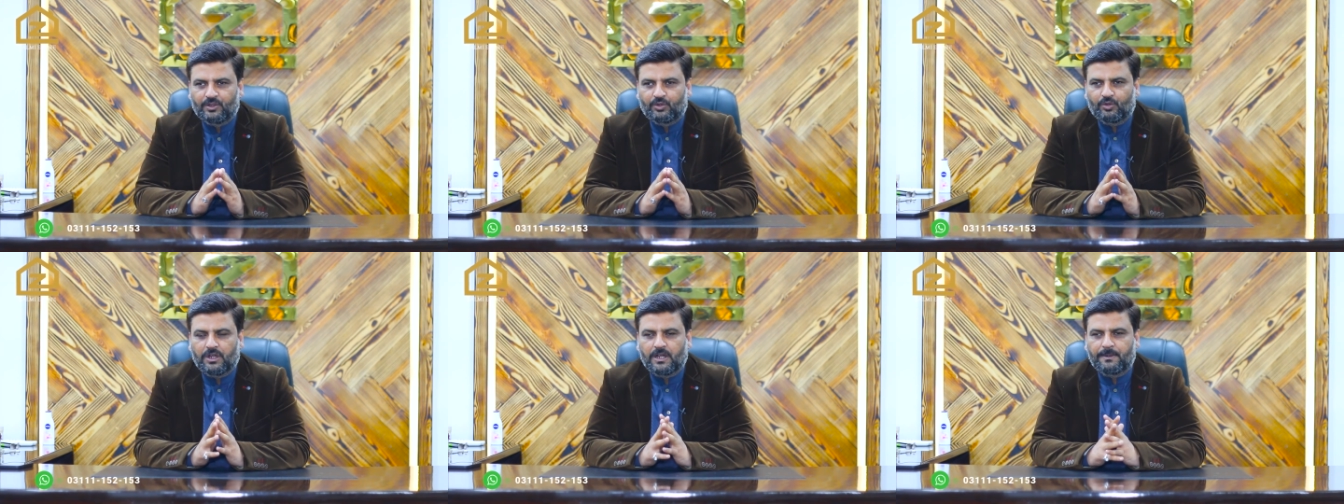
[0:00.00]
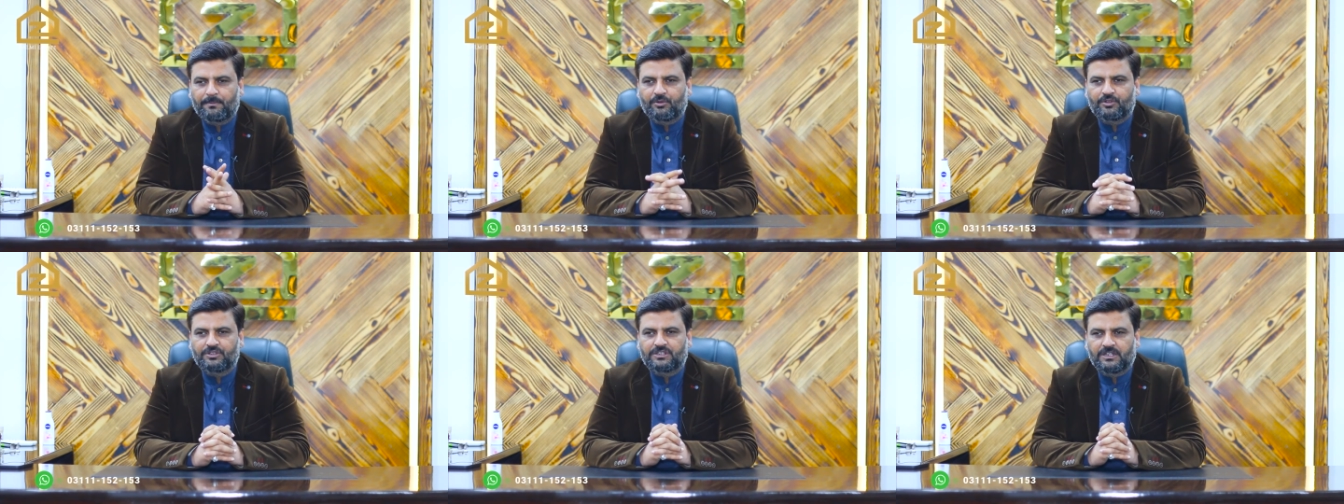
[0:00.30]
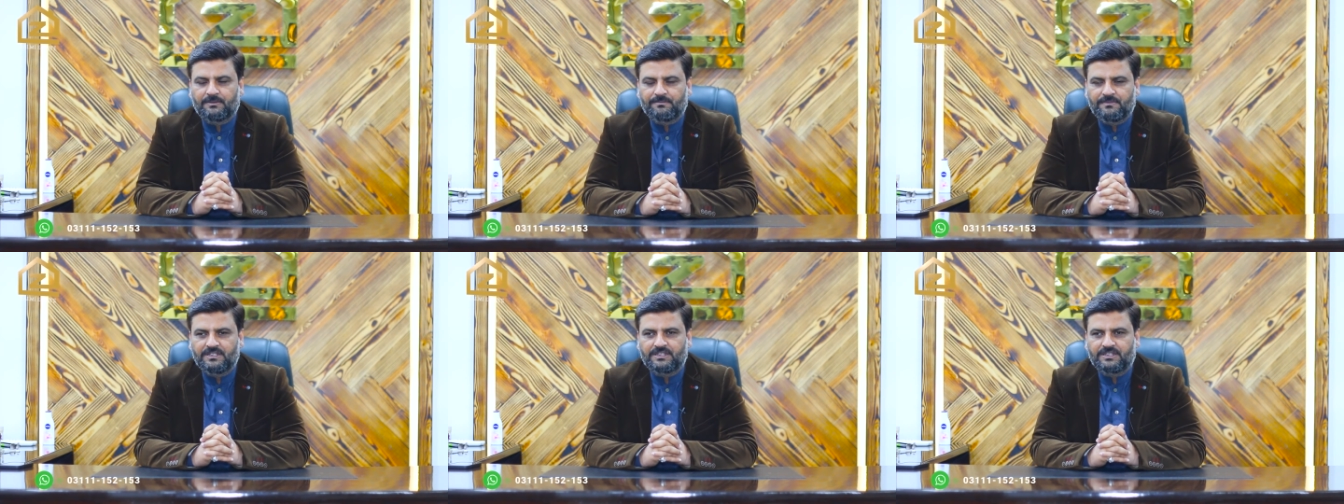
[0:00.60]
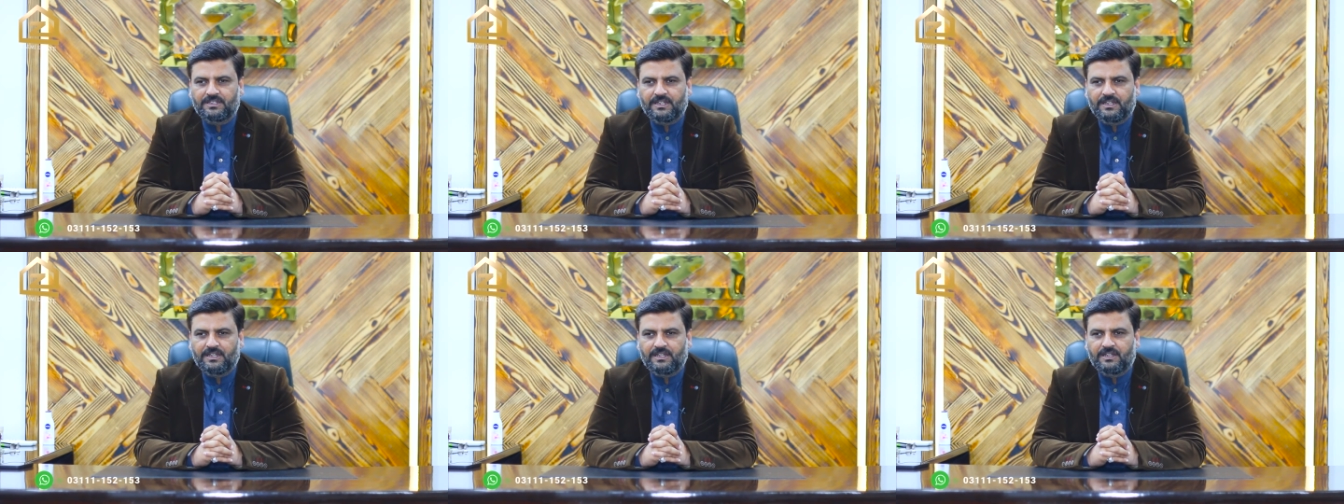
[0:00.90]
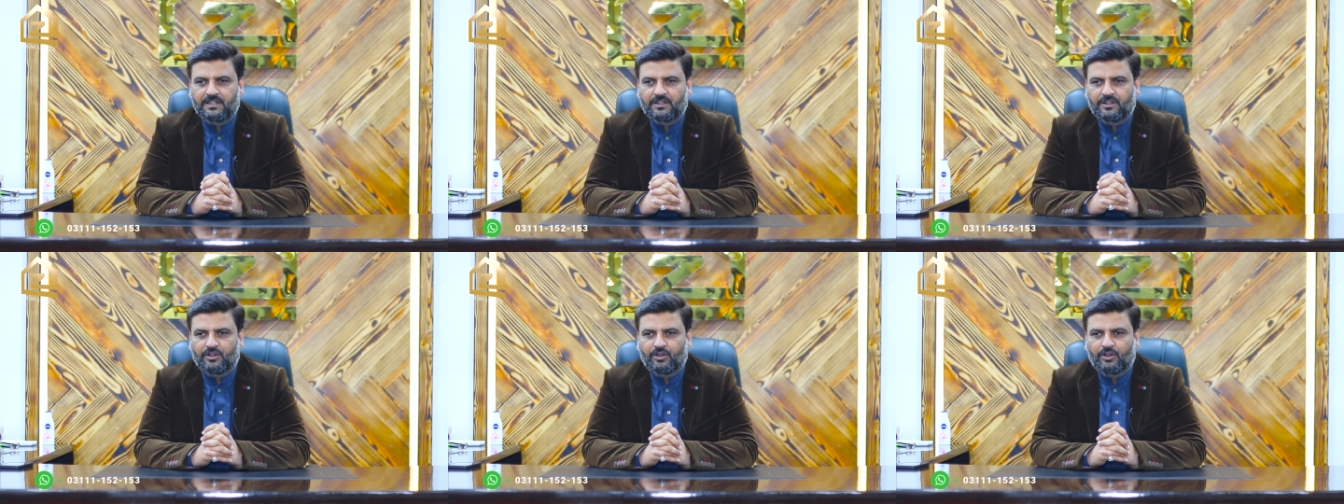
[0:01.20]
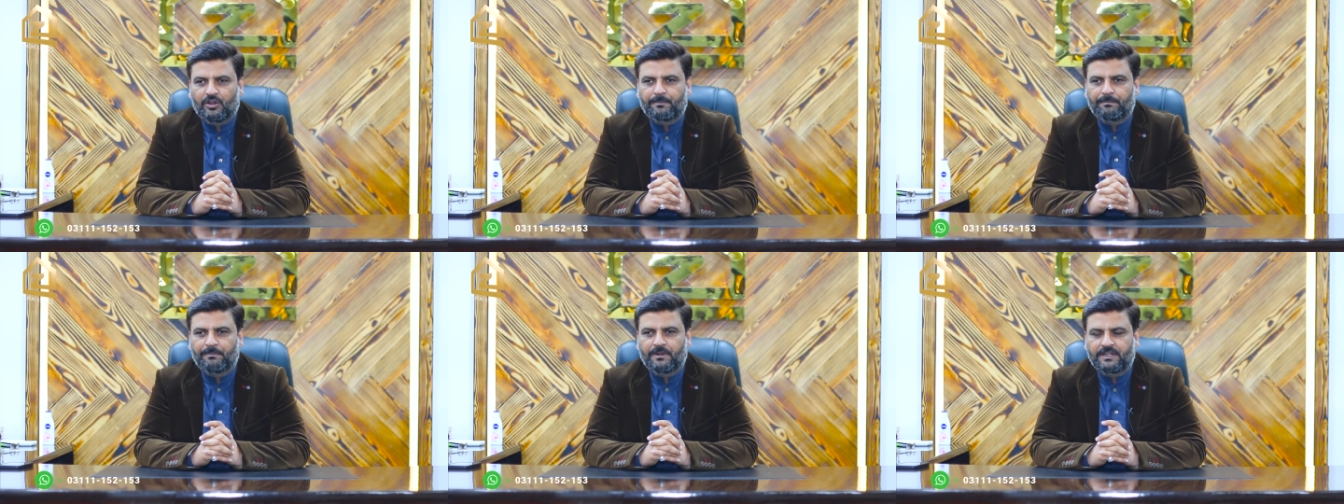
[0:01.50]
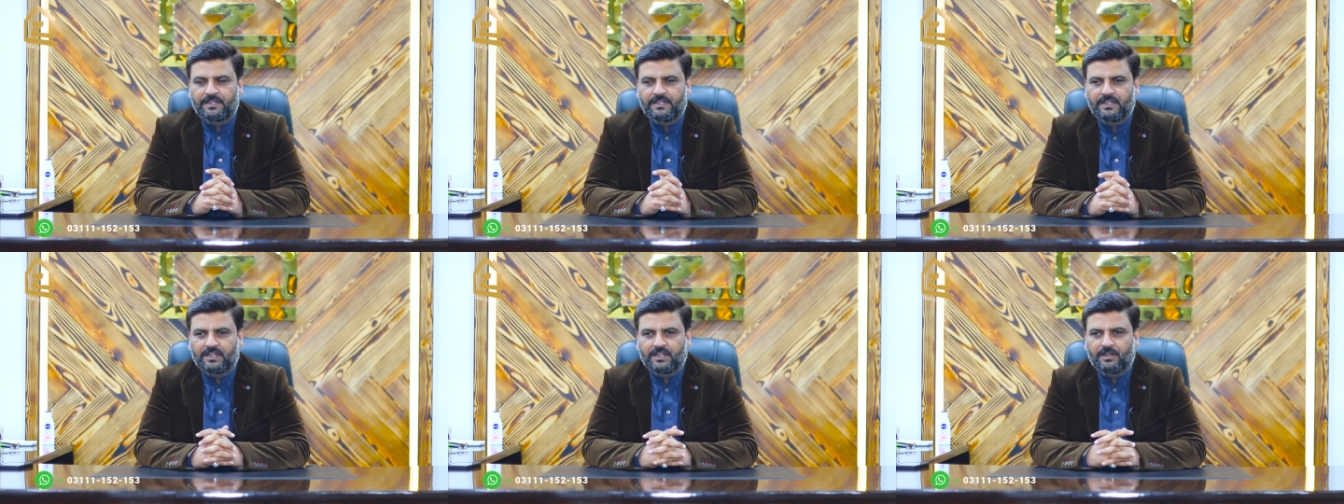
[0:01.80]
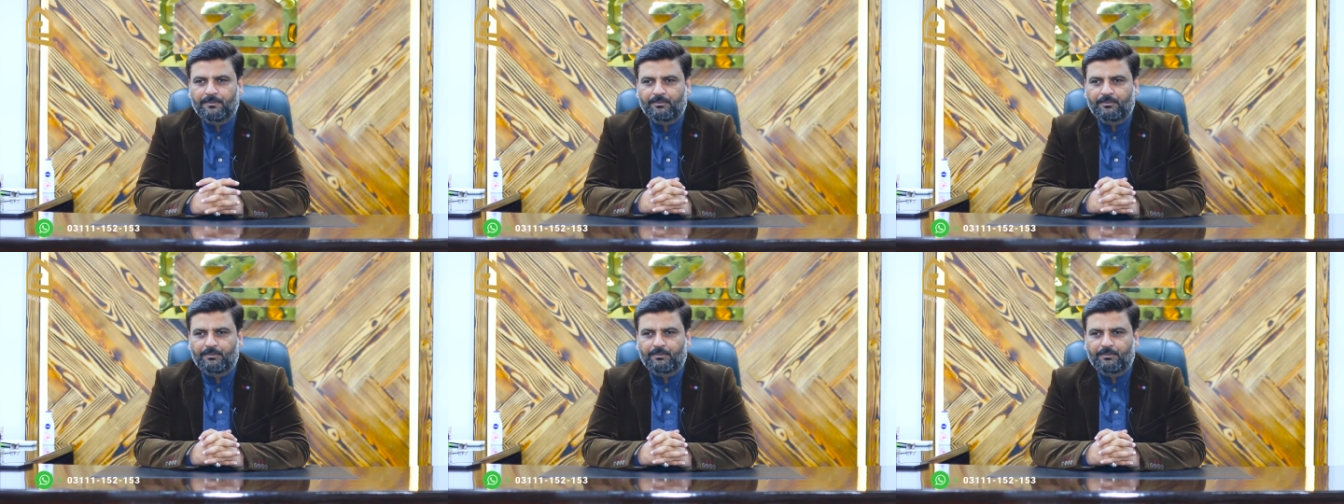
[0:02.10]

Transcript: तो आपको जर्मी स्टेट और बकिया